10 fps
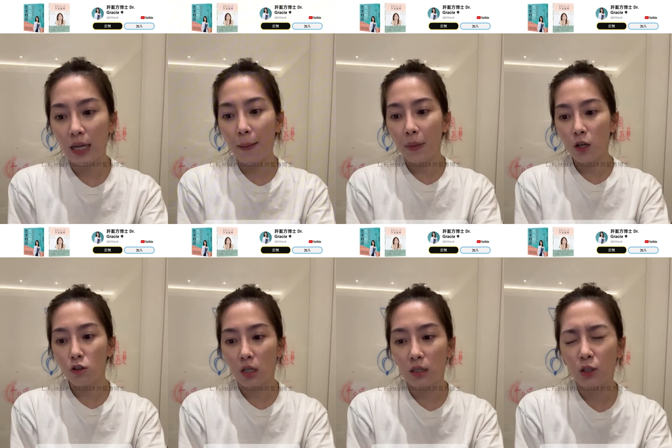的男朋友
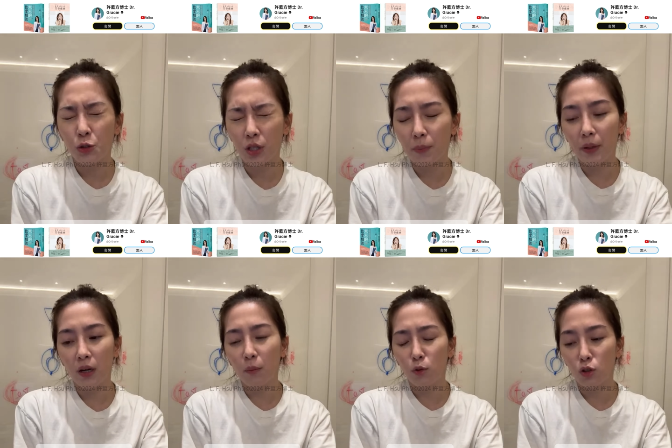常常觉得别
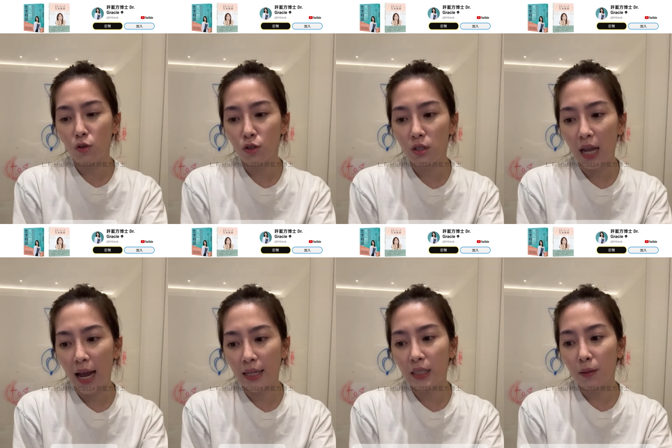人不重视
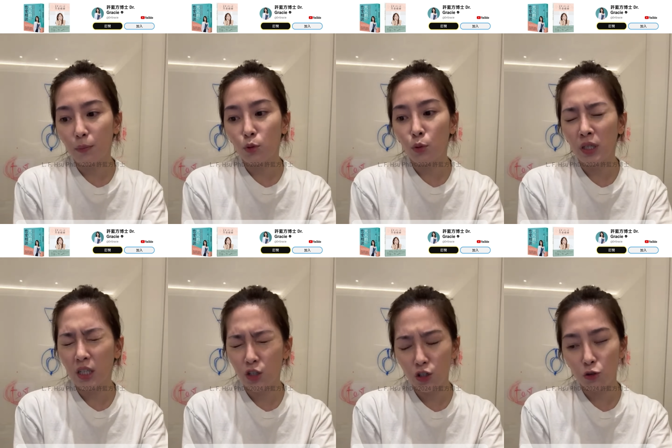他，一点不如意
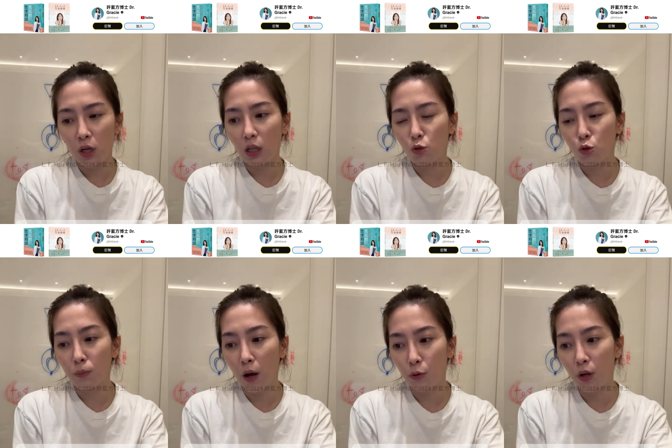的事就要到处
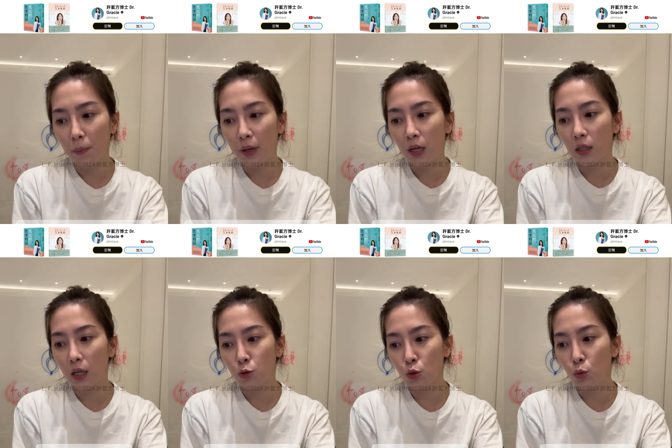抱怨别人的
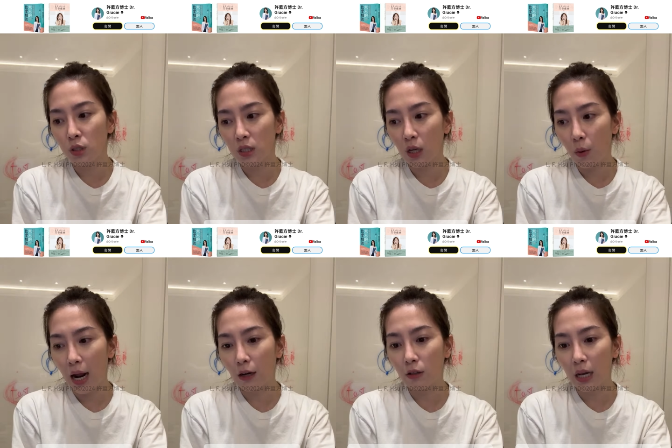一句无心的话，
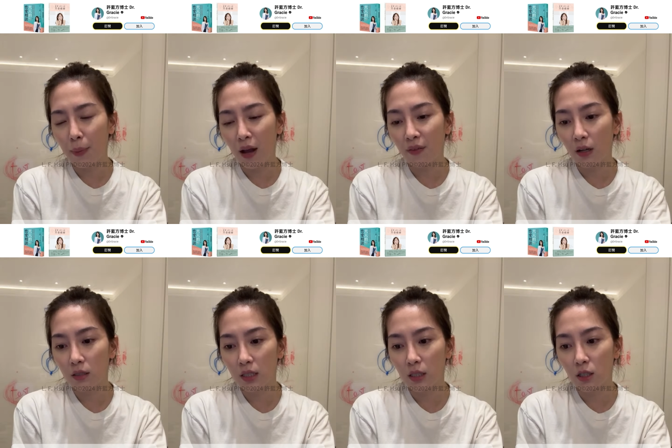他都可以把它放到
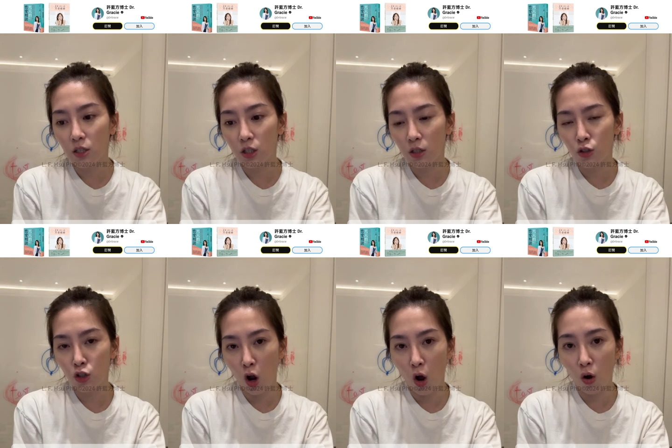自己的人生
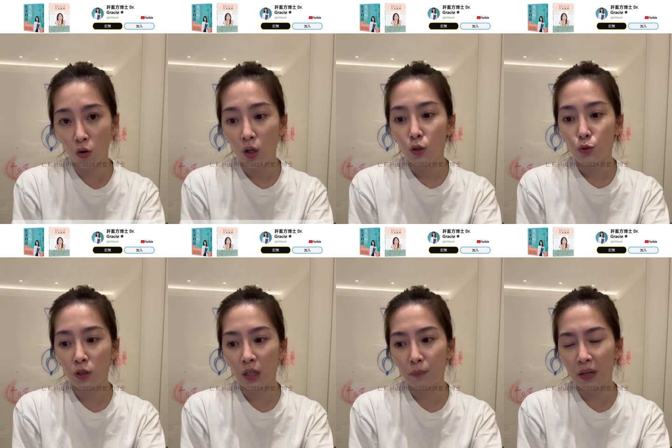中，觉
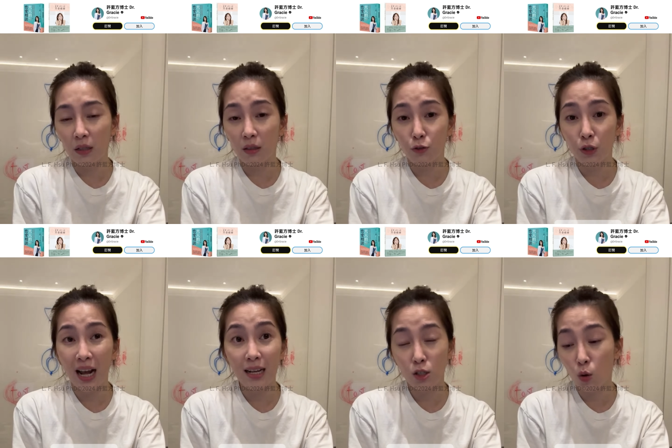得别觉得
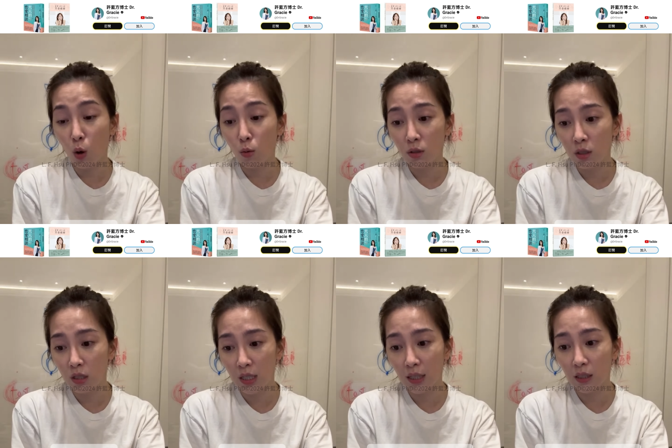他在受攻
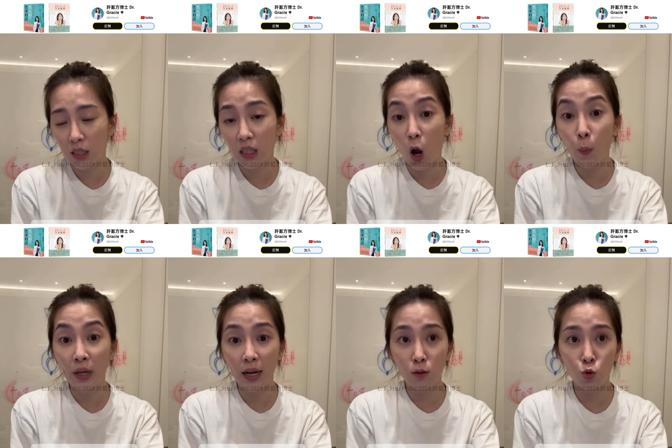击。这样的人是高
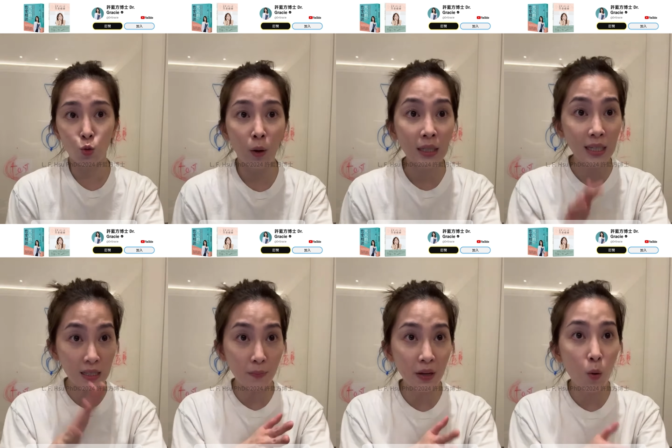敏感族吗？在
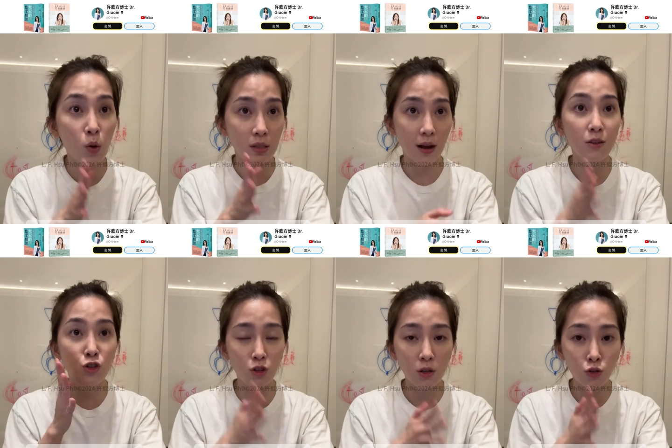这边，我想要
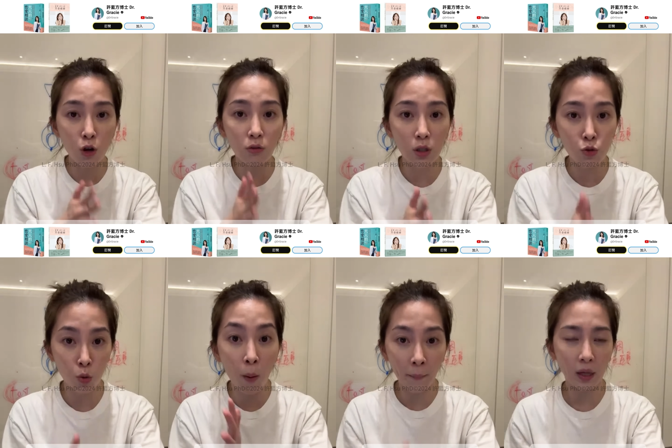郑重的
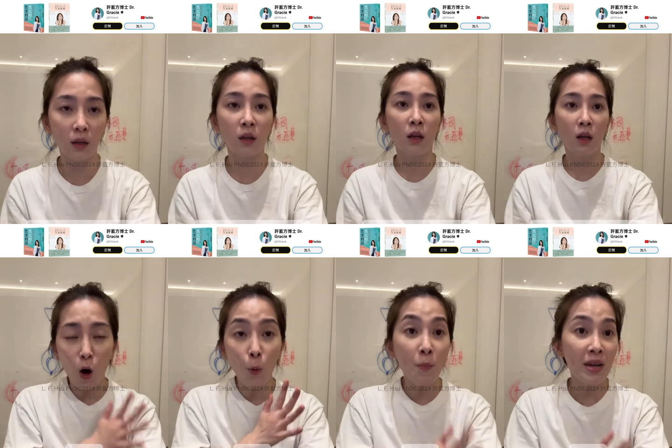说明，
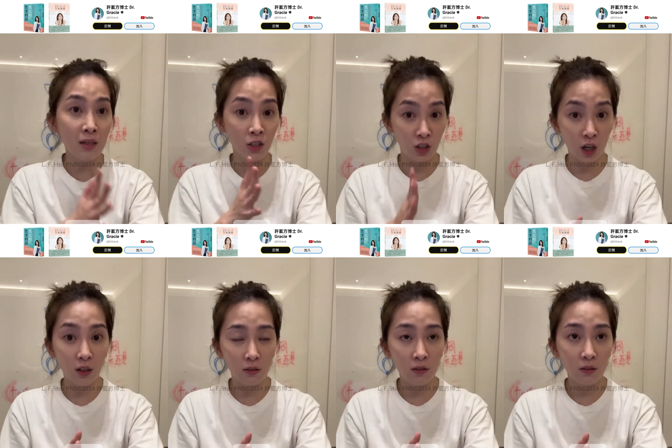高敏
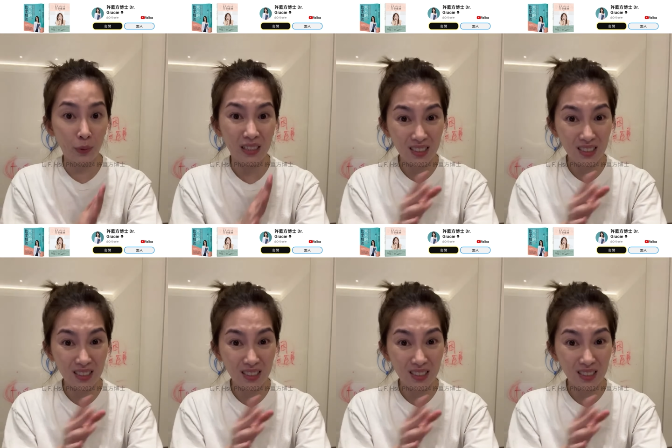人不